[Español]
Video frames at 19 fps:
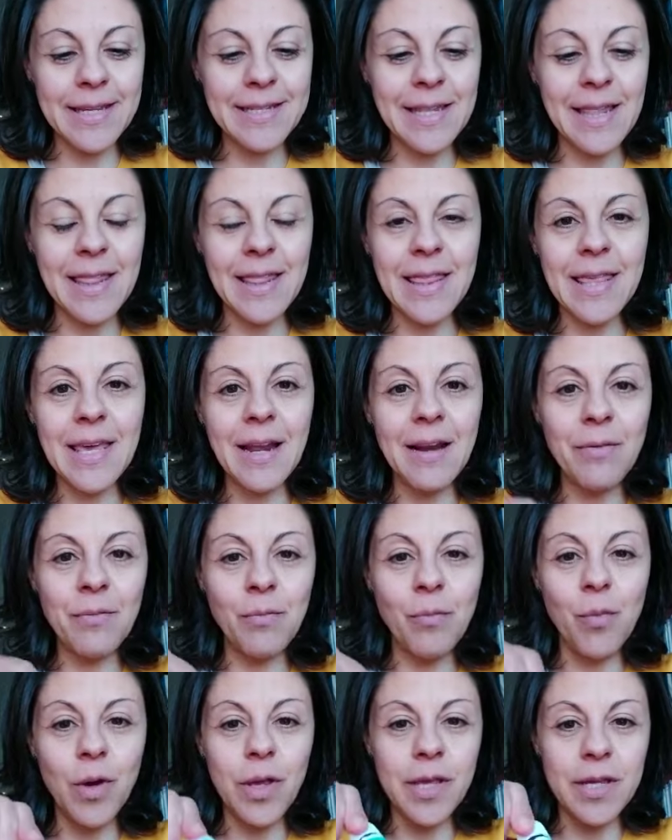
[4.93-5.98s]
esencial
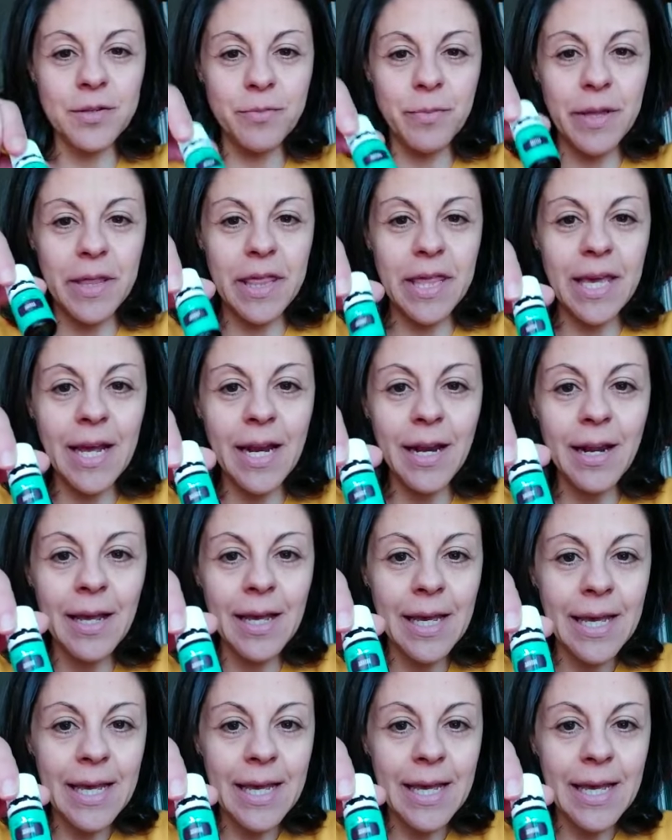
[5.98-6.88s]
muy especial,